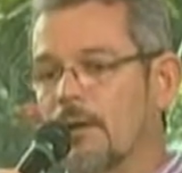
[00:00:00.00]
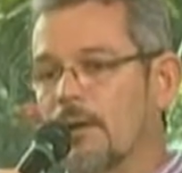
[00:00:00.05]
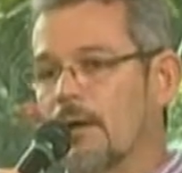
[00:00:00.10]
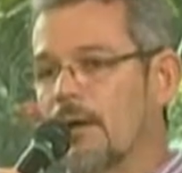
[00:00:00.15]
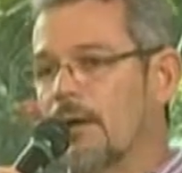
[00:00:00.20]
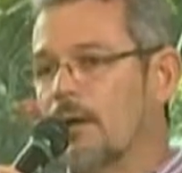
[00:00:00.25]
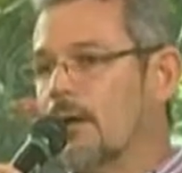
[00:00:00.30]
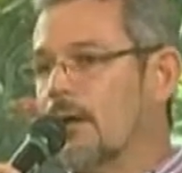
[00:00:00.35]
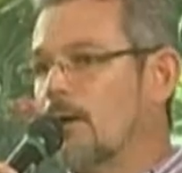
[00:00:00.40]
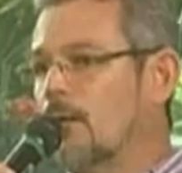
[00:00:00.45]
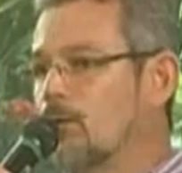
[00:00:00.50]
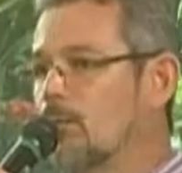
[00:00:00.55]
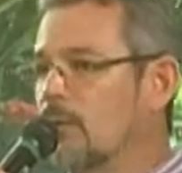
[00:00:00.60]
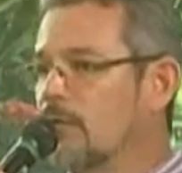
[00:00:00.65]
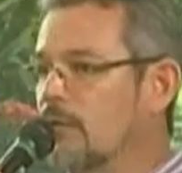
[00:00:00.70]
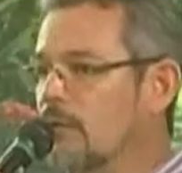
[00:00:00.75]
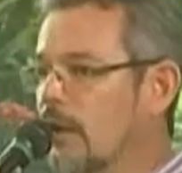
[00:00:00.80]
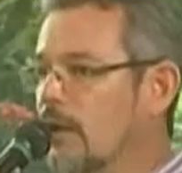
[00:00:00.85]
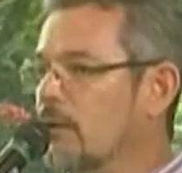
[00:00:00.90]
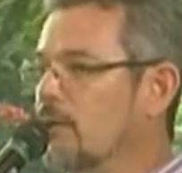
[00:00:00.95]
É,
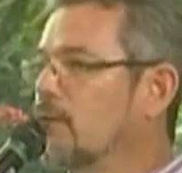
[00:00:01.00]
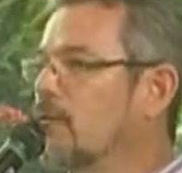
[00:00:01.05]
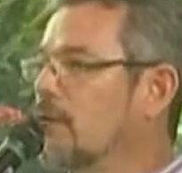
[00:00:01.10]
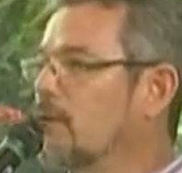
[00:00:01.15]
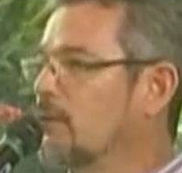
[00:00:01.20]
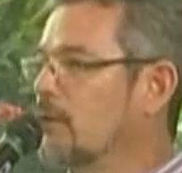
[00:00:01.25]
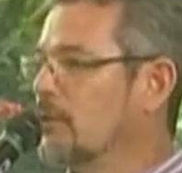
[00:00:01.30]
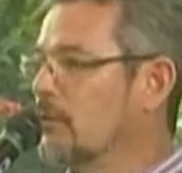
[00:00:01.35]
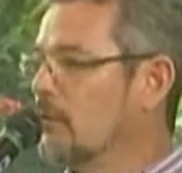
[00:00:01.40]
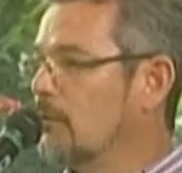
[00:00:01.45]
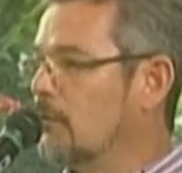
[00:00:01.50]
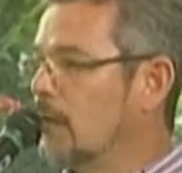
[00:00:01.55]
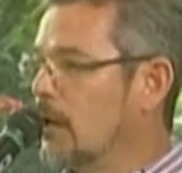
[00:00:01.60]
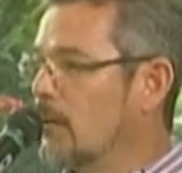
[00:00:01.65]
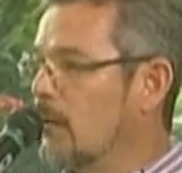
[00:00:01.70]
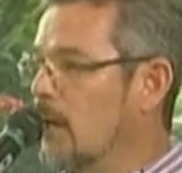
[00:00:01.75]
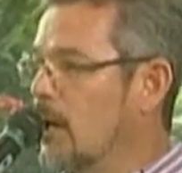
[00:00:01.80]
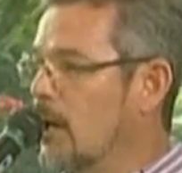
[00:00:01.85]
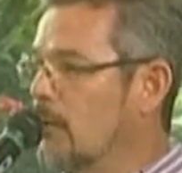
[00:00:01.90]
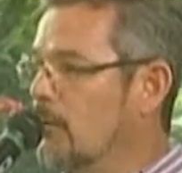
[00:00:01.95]
curso técnico de segurança do
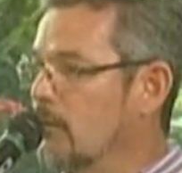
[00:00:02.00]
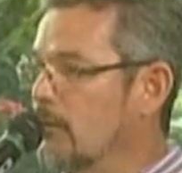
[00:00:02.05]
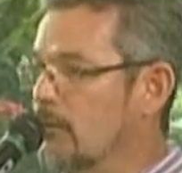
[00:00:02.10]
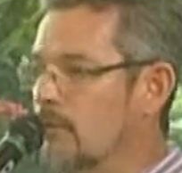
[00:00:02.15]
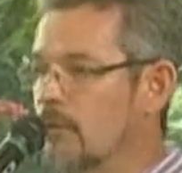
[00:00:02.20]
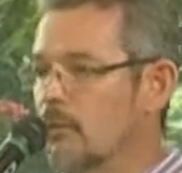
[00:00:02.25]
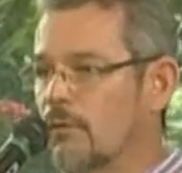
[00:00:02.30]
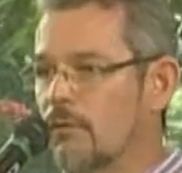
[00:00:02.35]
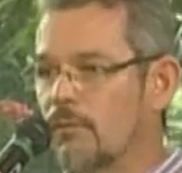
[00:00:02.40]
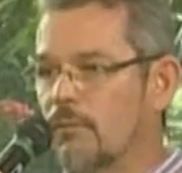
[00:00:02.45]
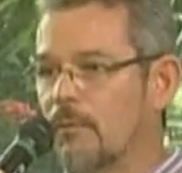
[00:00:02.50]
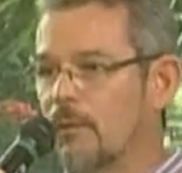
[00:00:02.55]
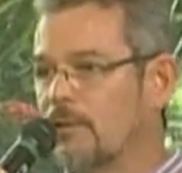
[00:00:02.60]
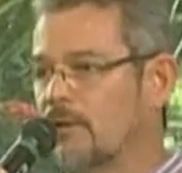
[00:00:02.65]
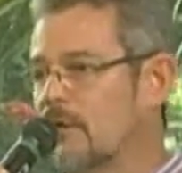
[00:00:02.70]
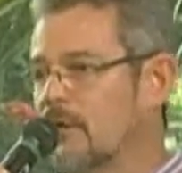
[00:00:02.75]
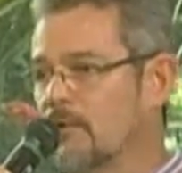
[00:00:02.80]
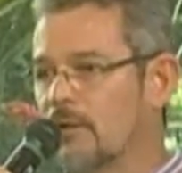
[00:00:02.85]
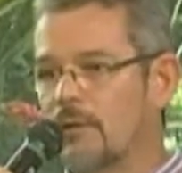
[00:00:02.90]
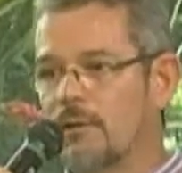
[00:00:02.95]
trabalho, nós
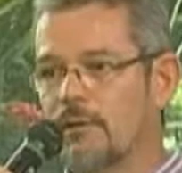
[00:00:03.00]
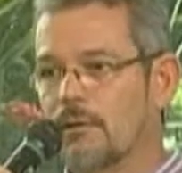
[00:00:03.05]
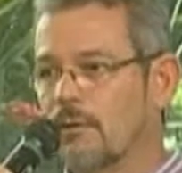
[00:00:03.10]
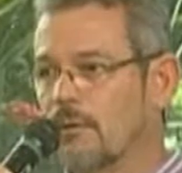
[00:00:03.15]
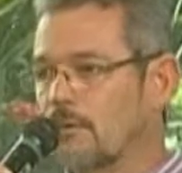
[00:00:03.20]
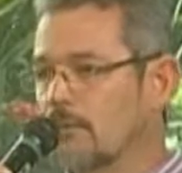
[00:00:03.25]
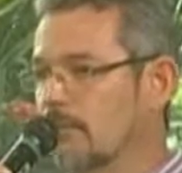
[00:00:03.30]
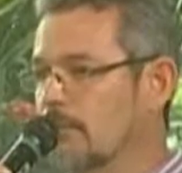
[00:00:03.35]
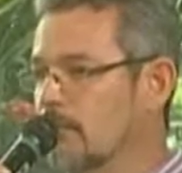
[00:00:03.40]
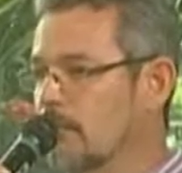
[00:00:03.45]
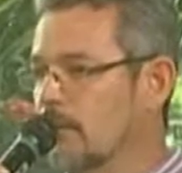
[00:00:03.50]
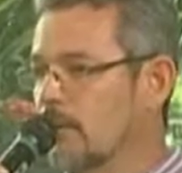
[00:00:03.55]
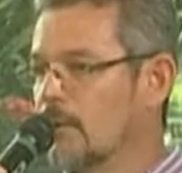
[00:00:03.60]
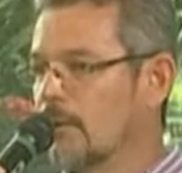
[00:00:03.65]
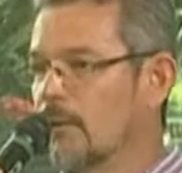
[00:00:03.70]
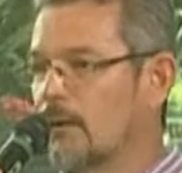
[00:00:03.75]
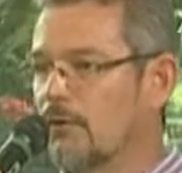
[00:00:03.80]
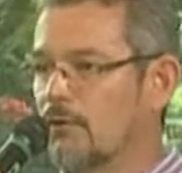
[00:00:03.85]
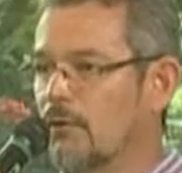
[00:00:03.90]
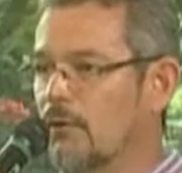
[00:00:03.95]
começamos, já tem uma,
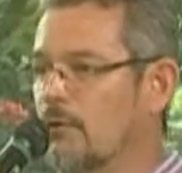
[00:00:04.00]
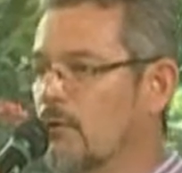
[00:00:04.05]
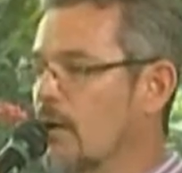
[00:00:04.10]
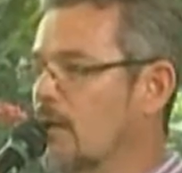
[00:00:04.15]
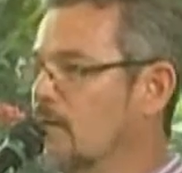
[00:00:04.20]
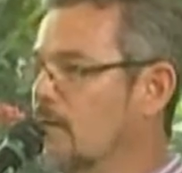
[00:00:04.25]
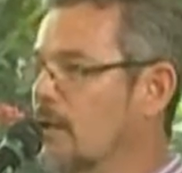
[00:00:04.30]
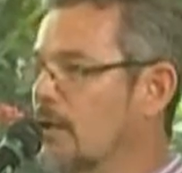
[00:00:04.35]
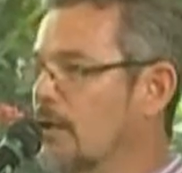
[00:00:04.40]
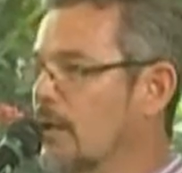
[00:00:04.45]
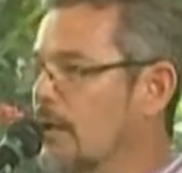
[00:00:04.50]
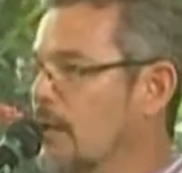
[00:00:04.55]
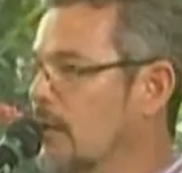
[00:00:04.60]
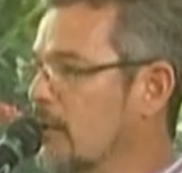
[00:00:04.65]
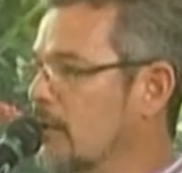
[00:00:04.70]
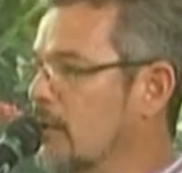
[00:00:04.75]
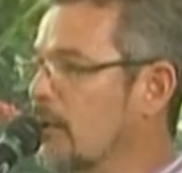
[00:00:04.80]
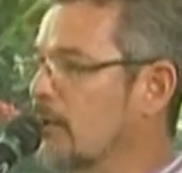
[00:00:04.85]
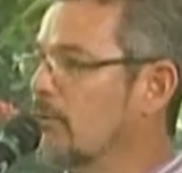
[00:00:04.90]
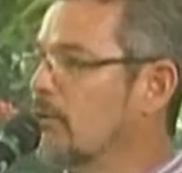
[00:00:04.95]
acho que quase metade
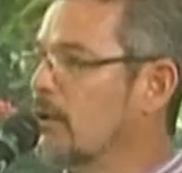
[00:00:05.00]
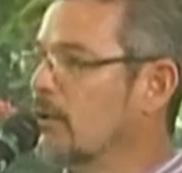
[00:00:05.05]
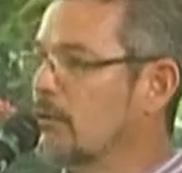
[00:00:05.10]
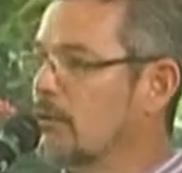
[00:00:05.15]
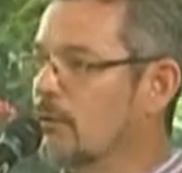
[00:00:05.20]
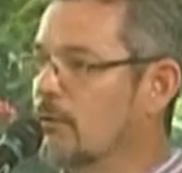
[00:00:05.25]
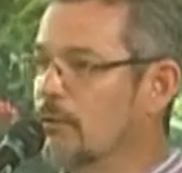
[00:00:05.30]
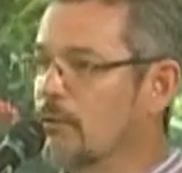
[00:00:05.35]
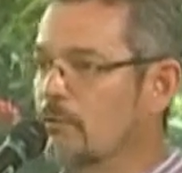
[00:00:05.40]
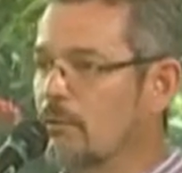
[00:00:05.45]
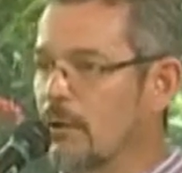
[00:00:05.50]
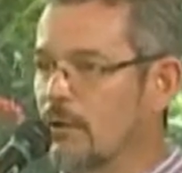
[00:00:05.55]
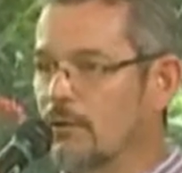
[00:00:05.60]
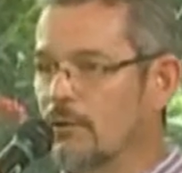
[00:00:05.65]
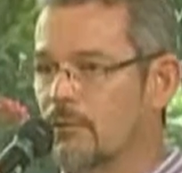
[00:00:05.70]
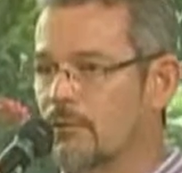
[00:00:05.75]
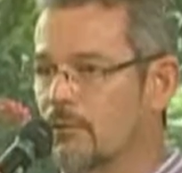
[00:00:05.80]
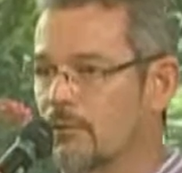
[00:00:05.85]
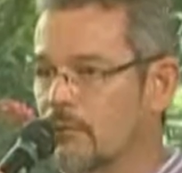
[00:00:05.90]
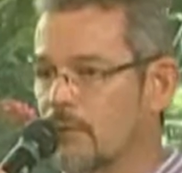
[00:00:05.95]
das vagas já estão, já
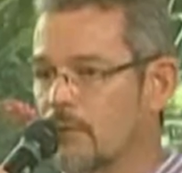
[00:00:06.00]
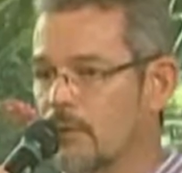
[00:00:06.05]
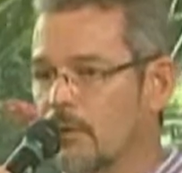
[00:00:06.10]
estão